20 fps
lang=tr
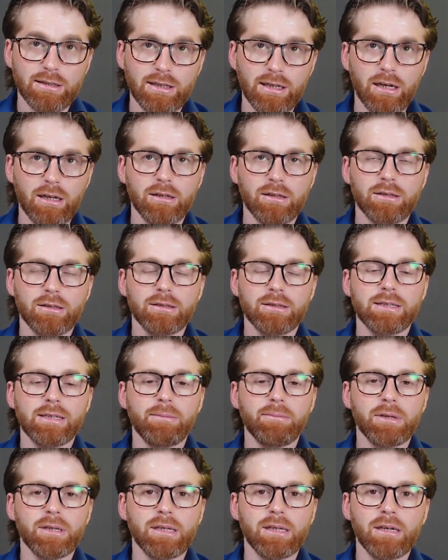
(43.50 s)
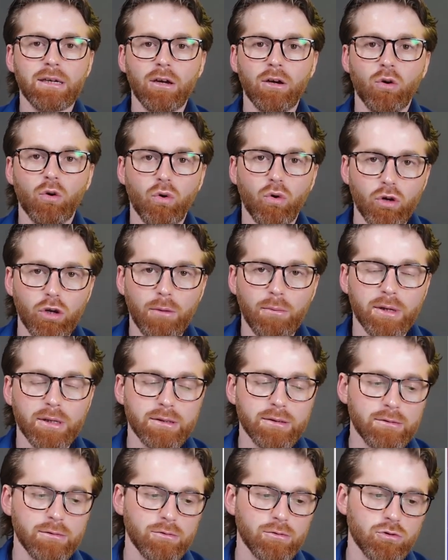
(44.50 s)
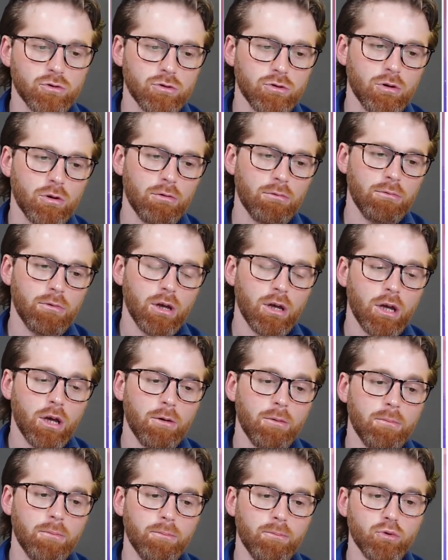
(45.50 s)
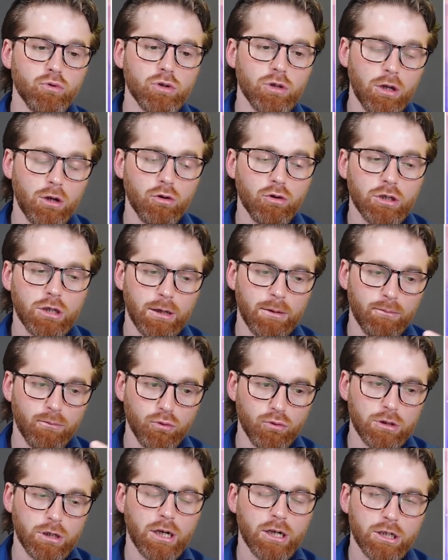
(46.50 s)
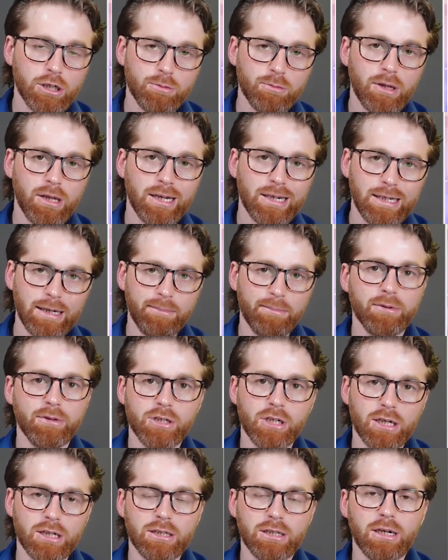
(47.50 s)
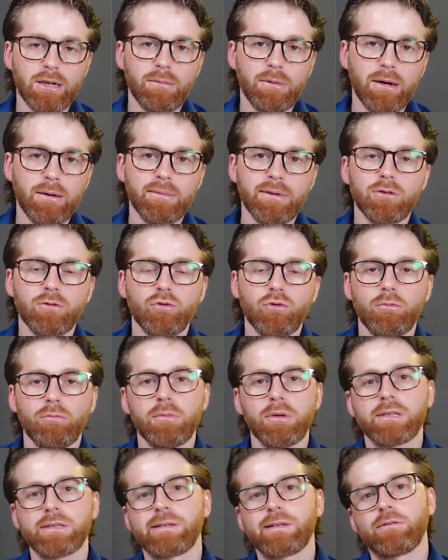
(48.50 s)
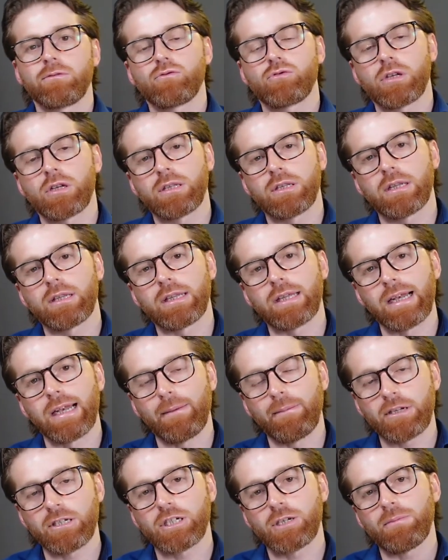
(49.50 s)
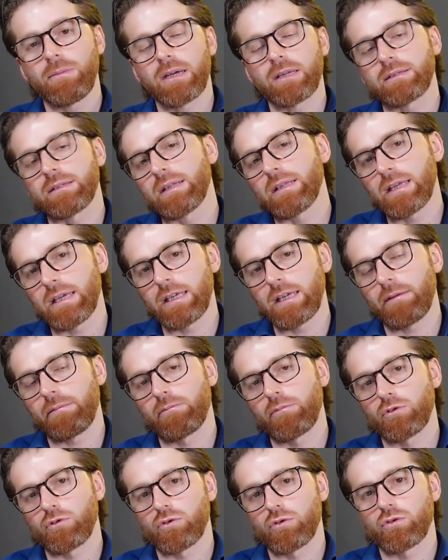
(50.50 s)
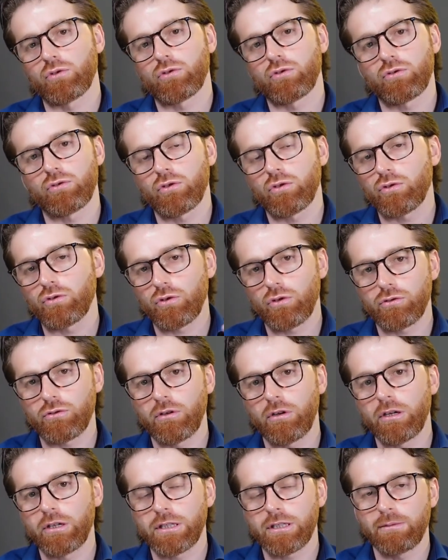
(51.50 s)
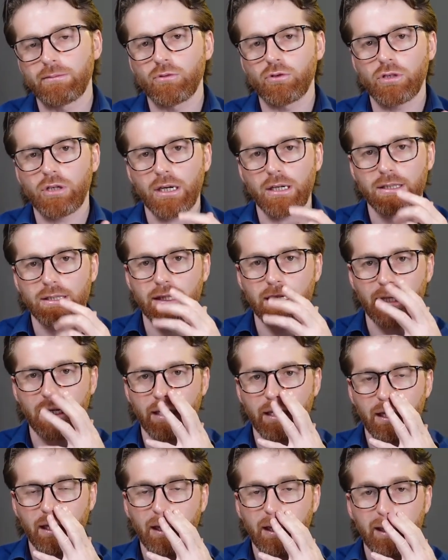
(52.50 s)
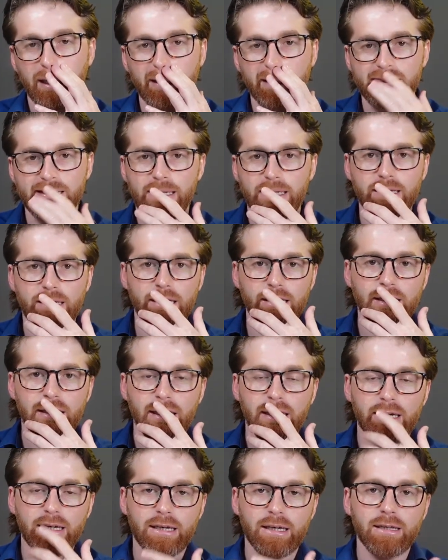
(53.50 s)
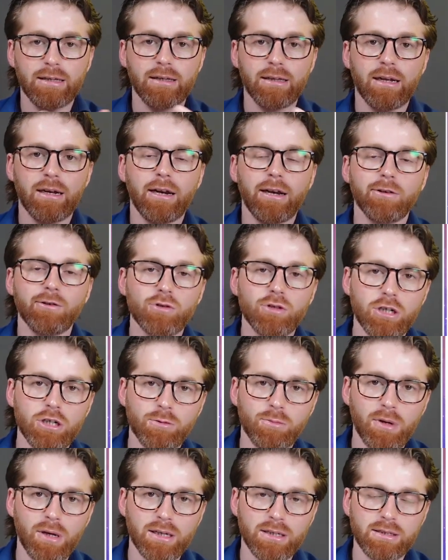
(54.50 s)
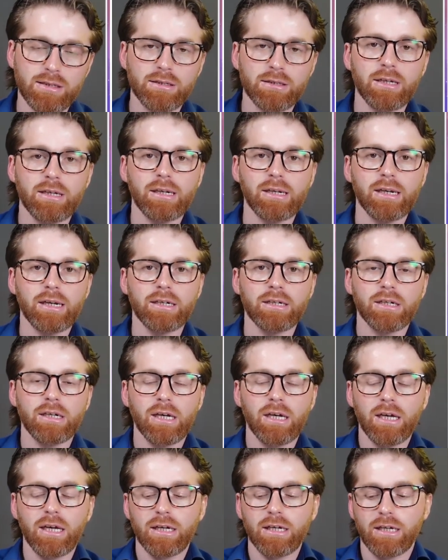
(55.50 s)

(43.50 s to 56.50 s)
sağlıklı zemini koruyamadığını düşünüyorum. Bundan öte bu tartışmalar yapılacaktır ama Ahmet Dönmez'in üzerinden değil. Ama cemaat neden yapmıyor sorusu çünkü sosyolojisi müsait değil. İnsanlar kendileriyle yüzleşmeye hazır değiller.